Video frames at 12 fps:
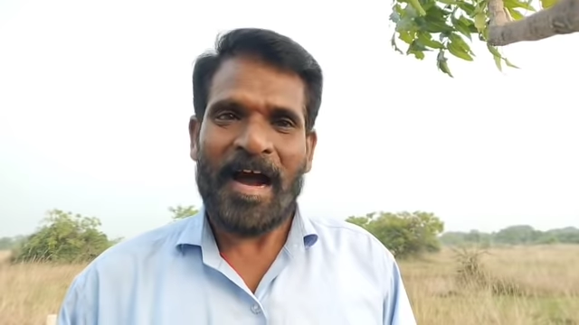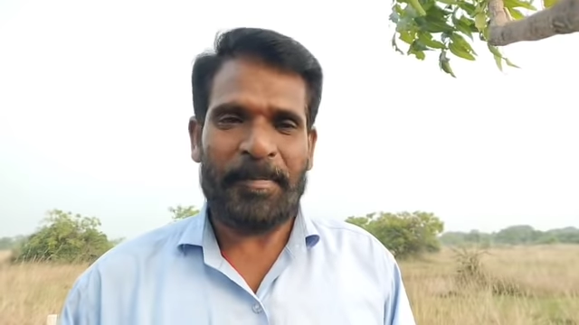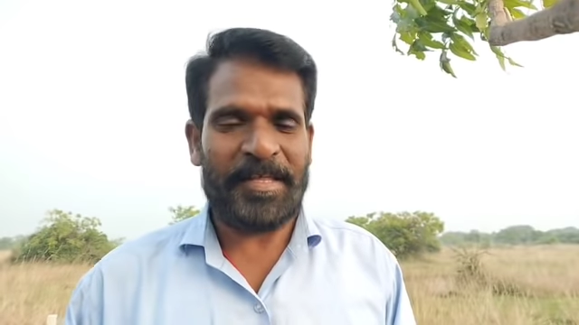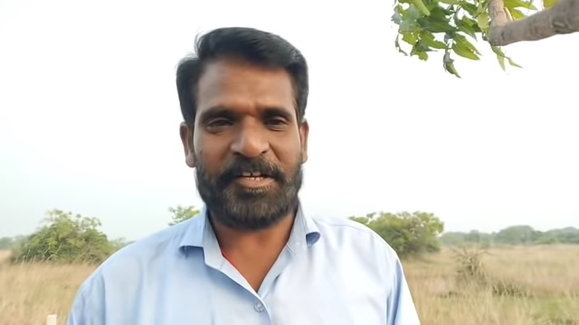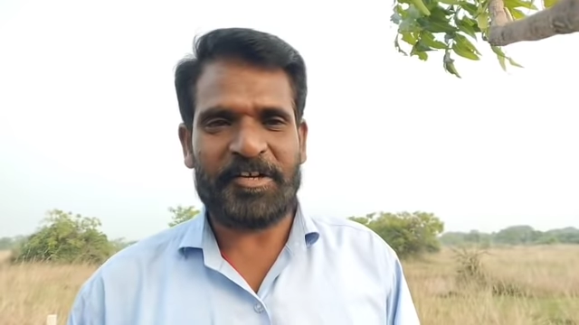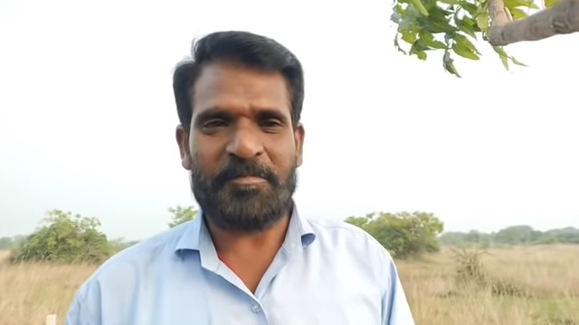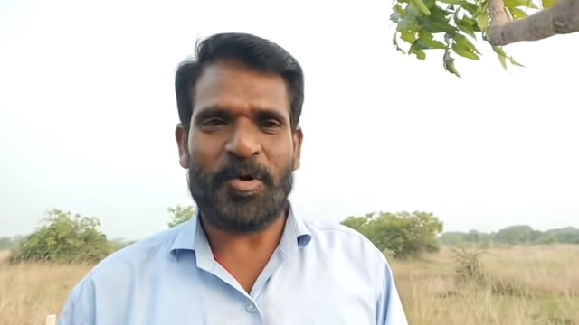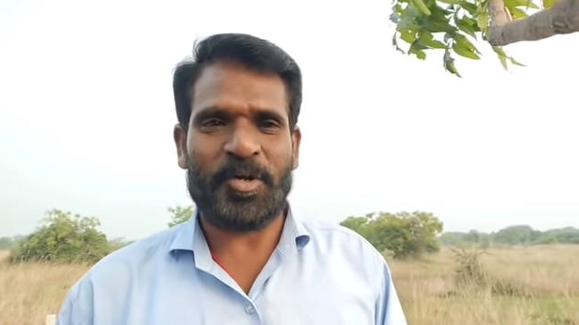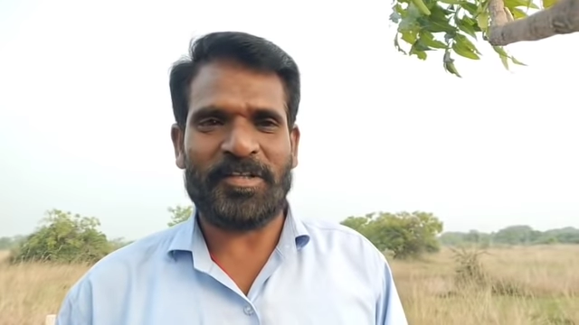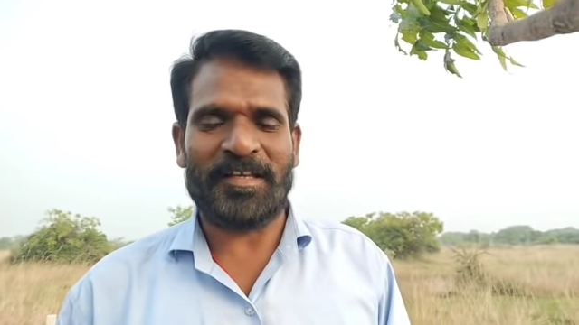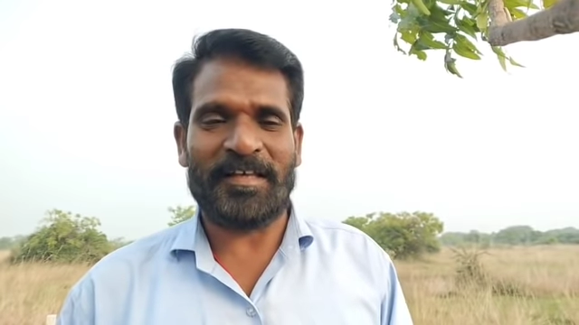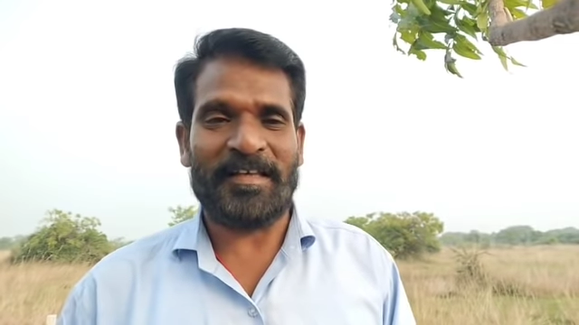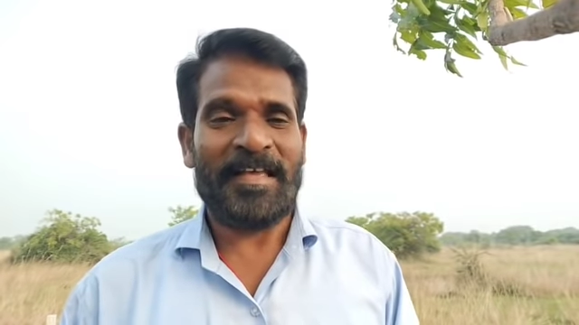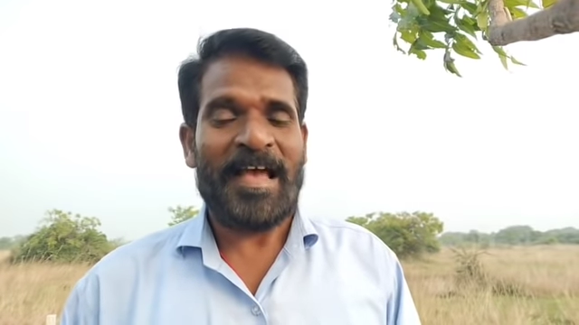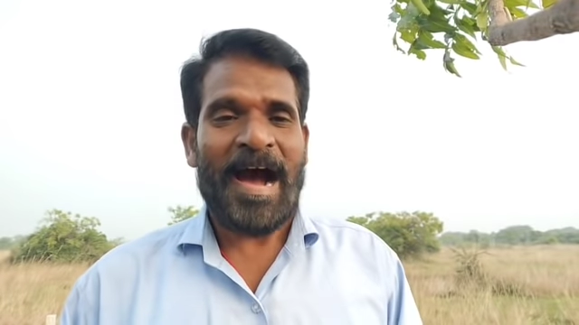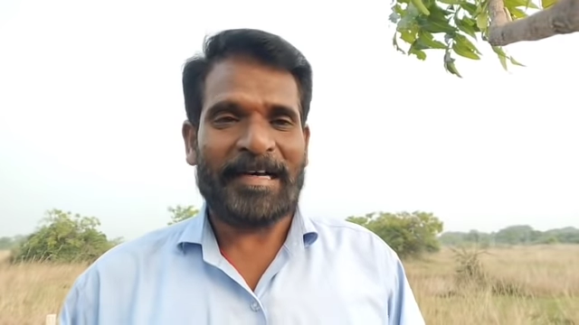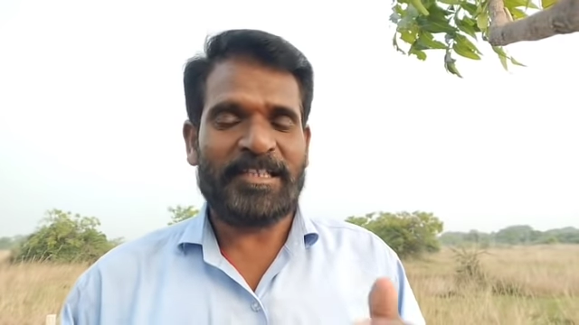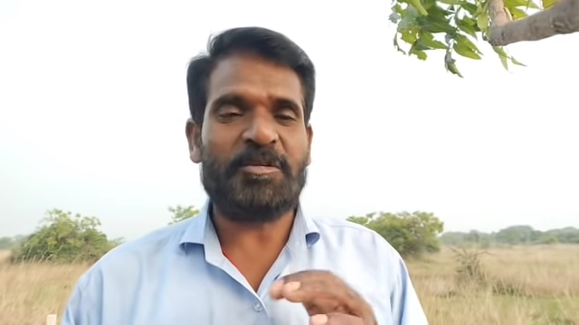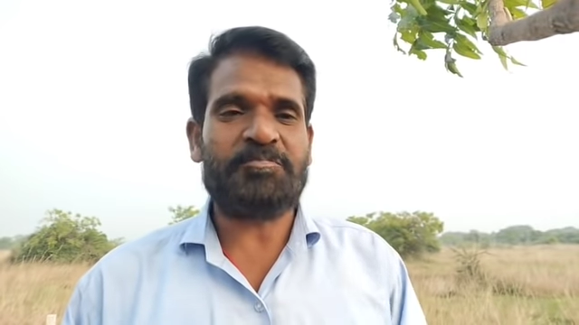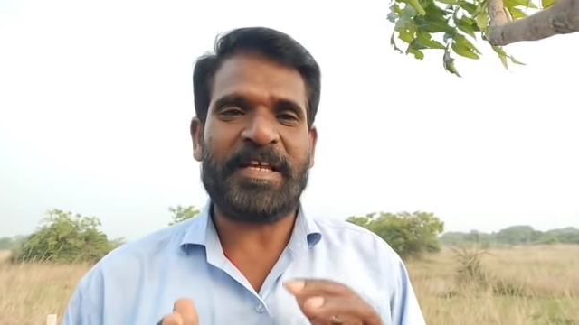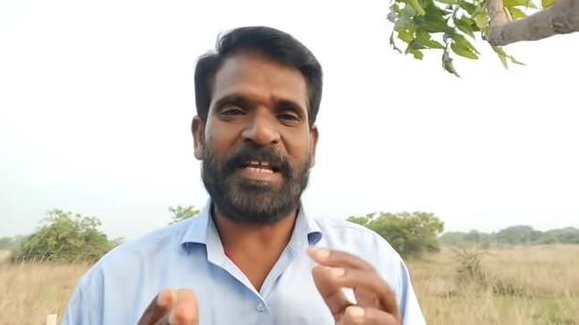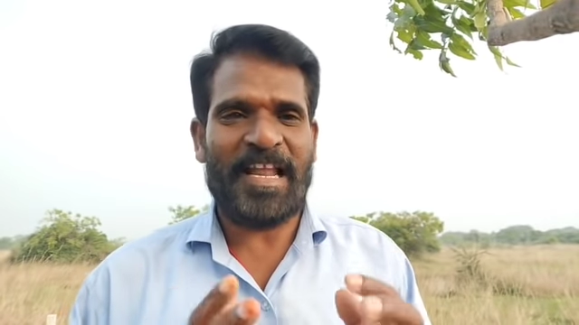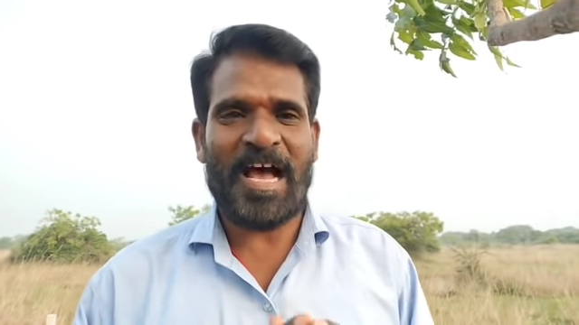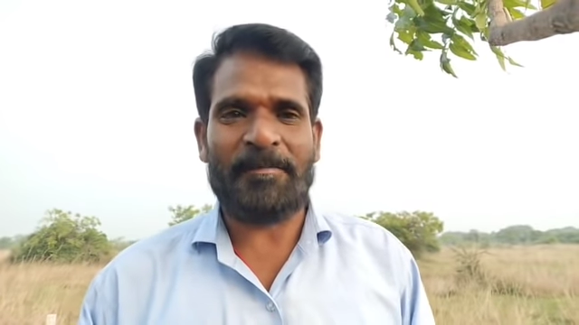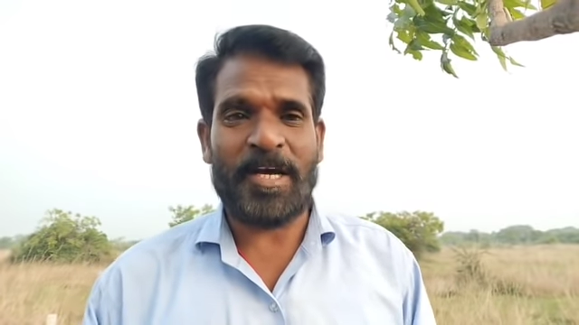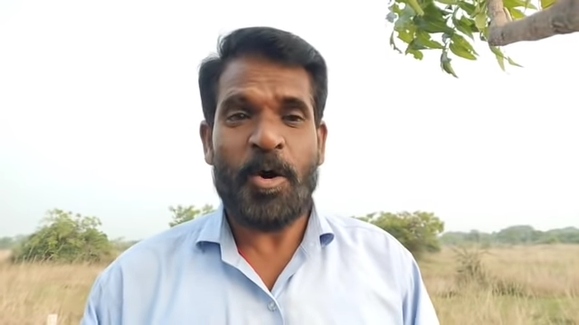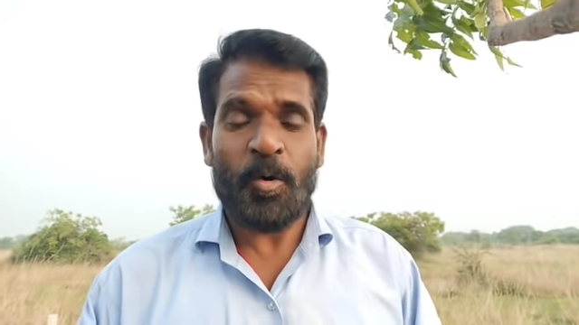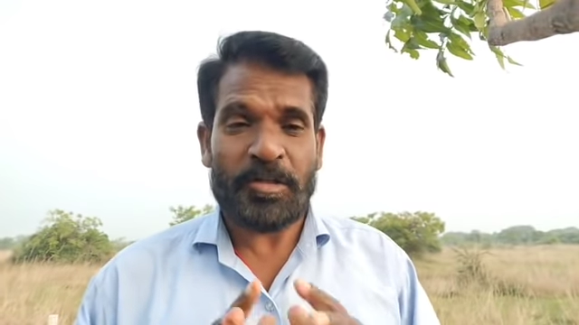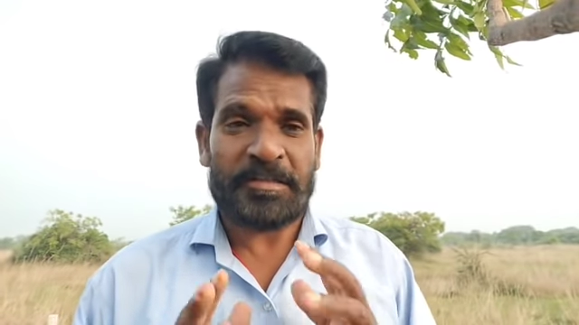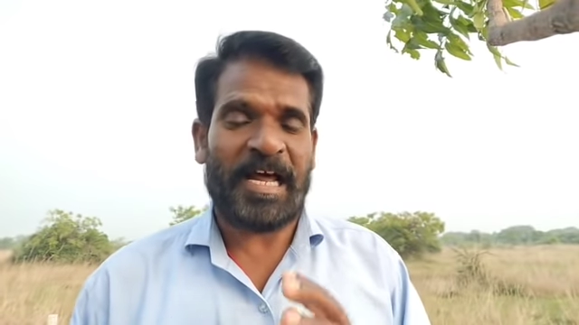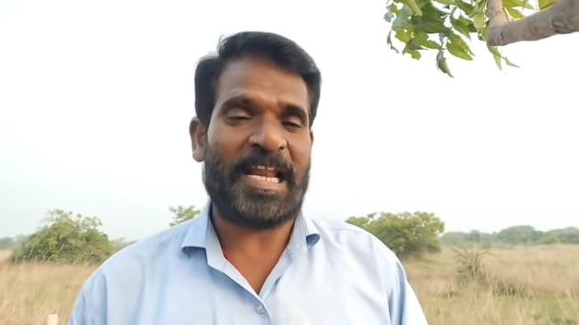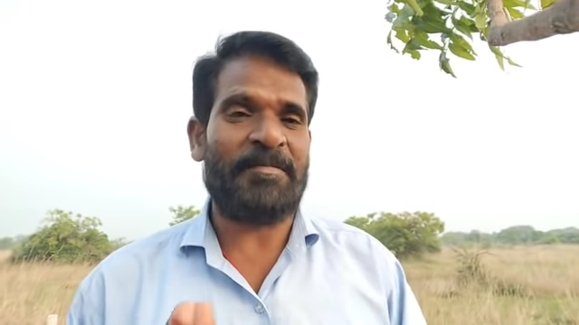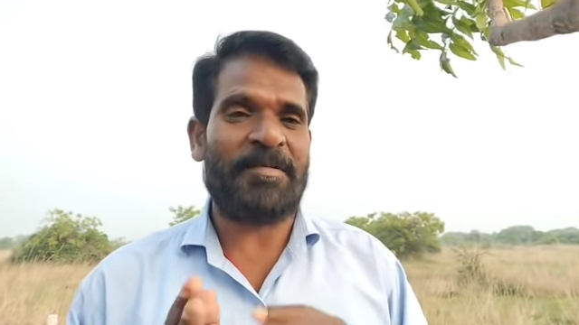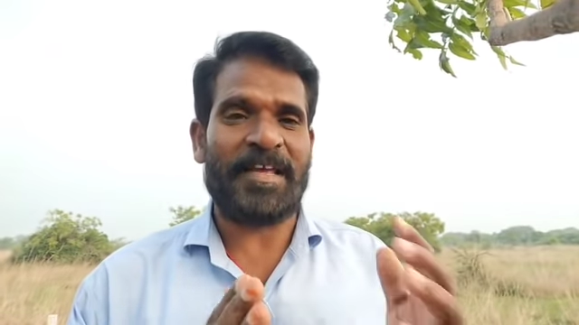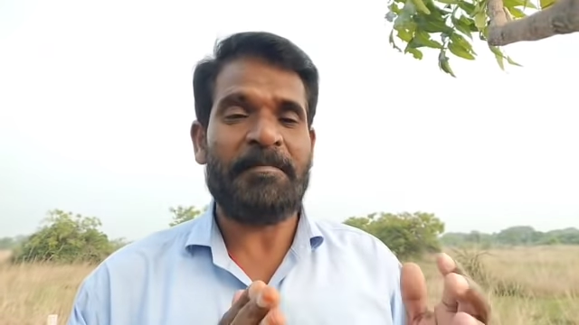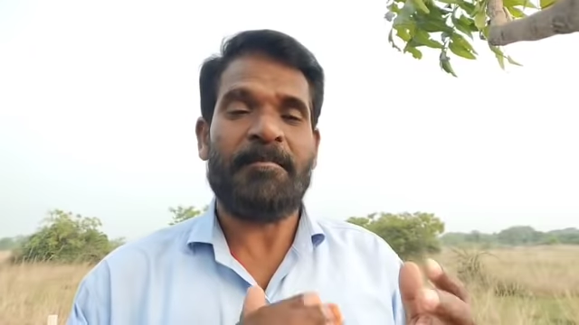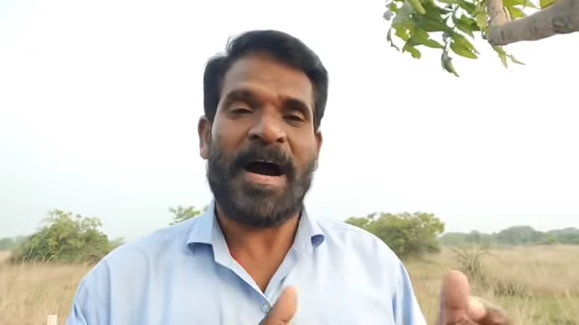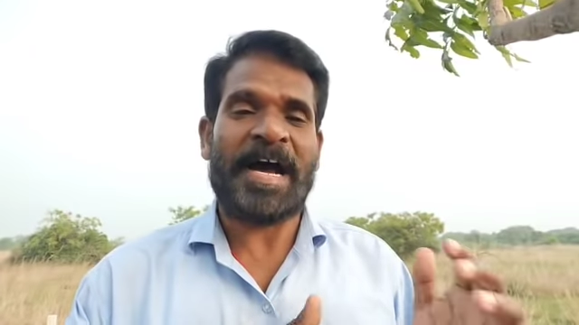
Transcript: அப்படி இருக்கும் பொழுது அதிருப்தி இல்லாம ஒரு தலைவரை